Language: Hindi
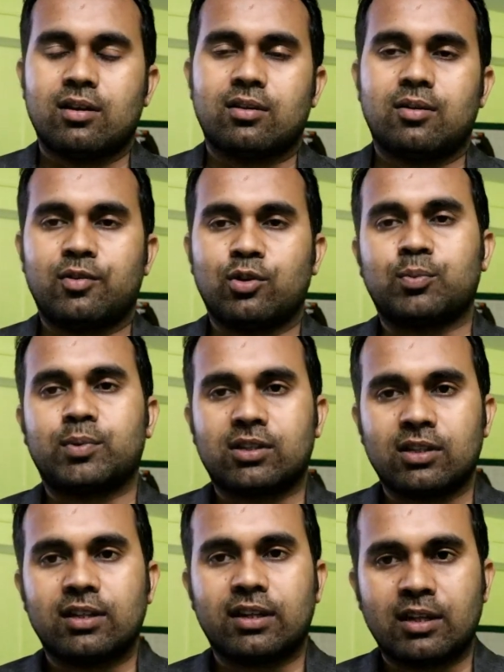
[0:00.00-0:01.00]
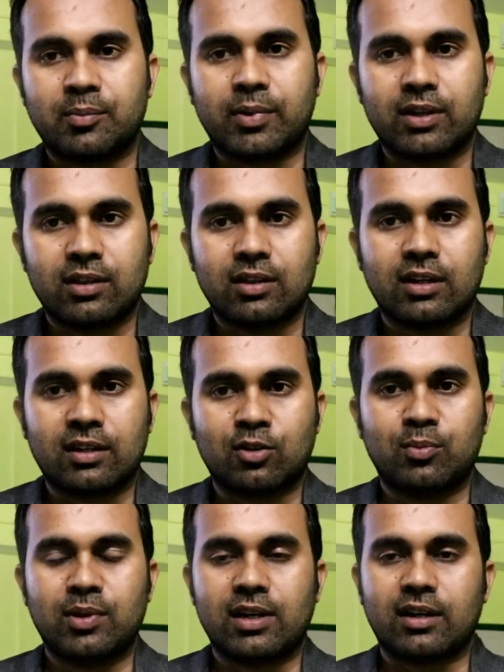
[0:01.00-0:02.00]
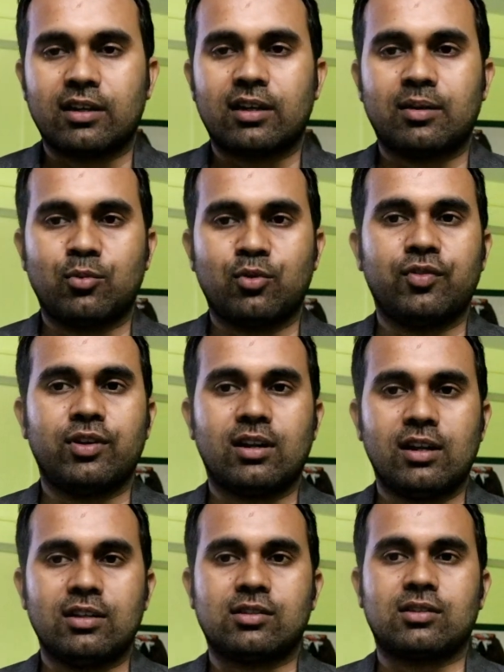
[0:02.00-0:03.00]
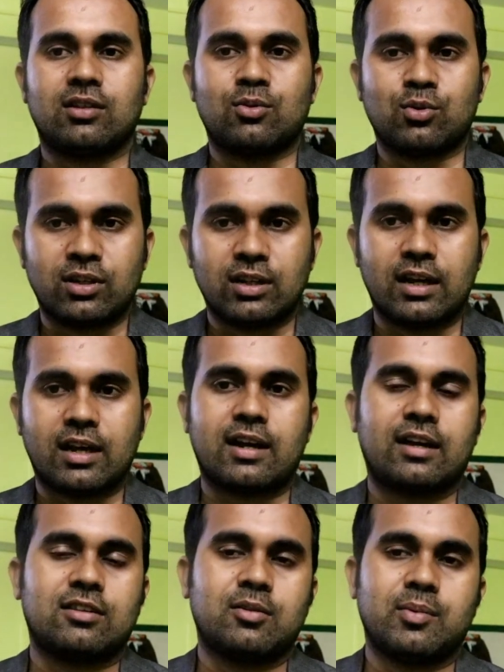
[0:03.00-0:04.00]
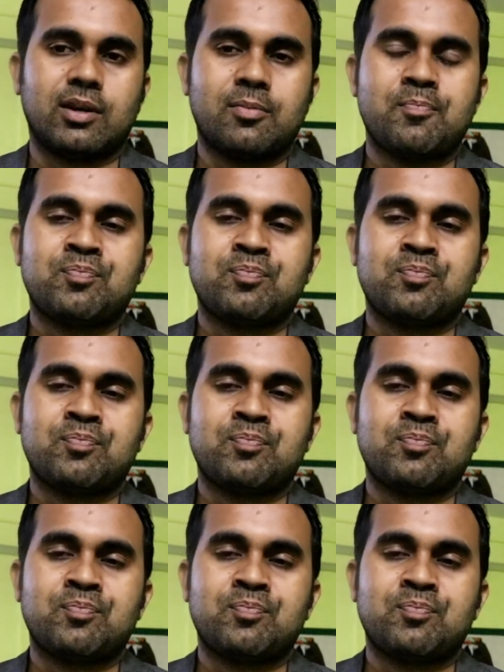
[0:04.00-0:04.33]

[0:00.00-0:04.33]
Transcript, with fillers: विरोध प्रदर्शन देखने पड़ देखने को मिलेंगे ये मूवी रिलीज़ से रोकनी है कैसे भी